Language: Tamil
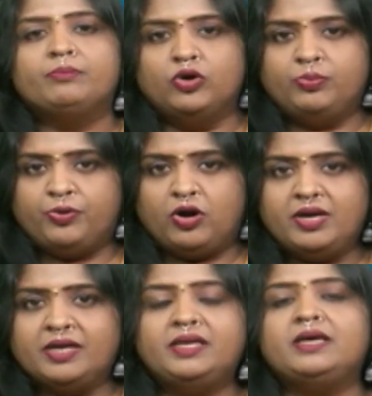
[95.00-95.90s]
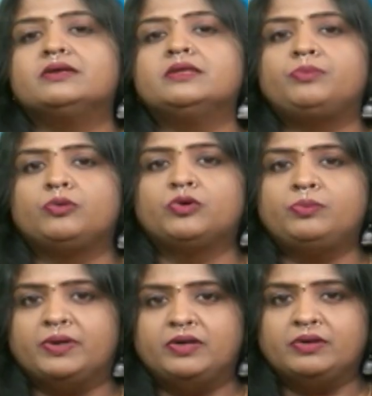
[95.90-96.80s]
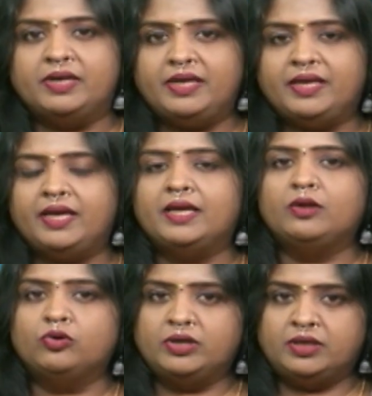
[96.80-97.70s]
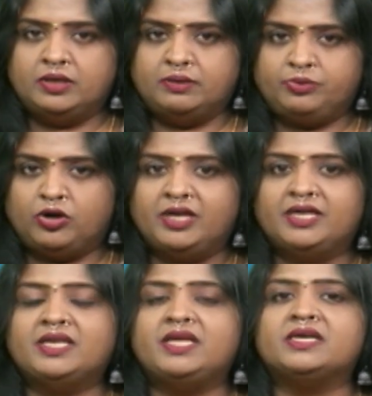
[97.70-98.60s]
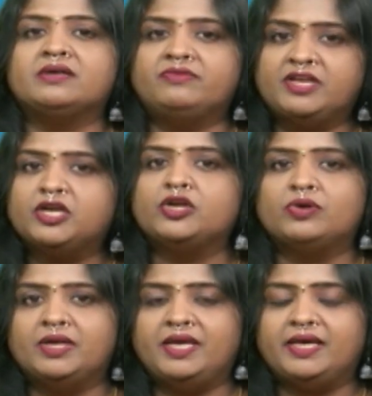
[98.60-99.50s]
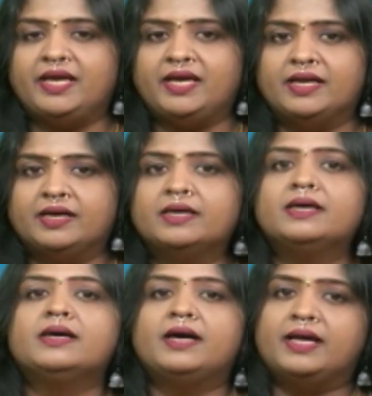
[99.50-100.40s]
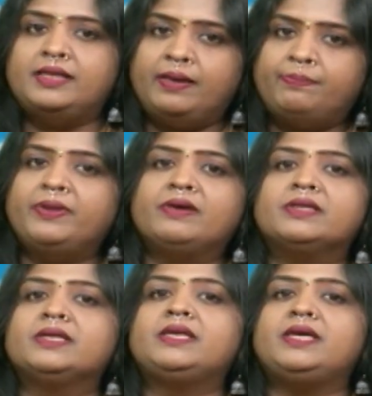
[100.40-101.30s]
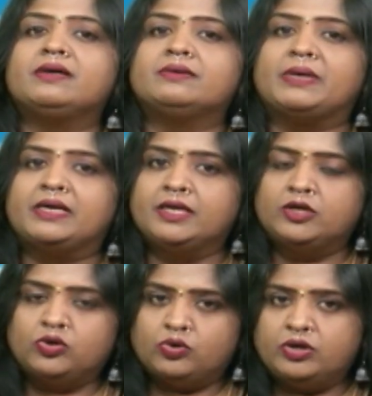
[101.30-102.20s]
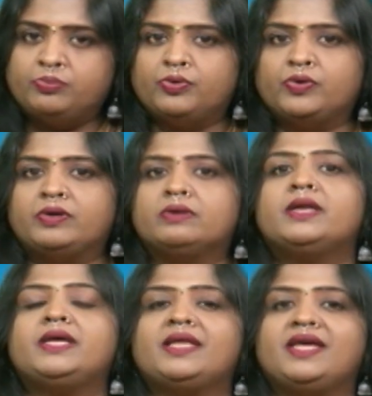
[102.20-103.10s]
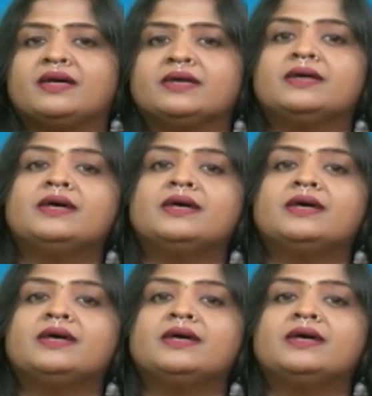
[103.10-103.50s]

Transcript: இப்போ ஒரு ப்ராடக்ட் நீங்கள் வந்து ப்ரொமோட் பண்ணணும்னு நினைக்கிறீங்க இல்லை ஒரு ப்ராடக்ட்டை நீங்கள் விற்கணும்னு நினைக்கிறீங்கன்னா அது எப்படி வந்து நீங்கள் மக்களுக்கு கொண்டு போகணும்னு நினைக்கிறீங்க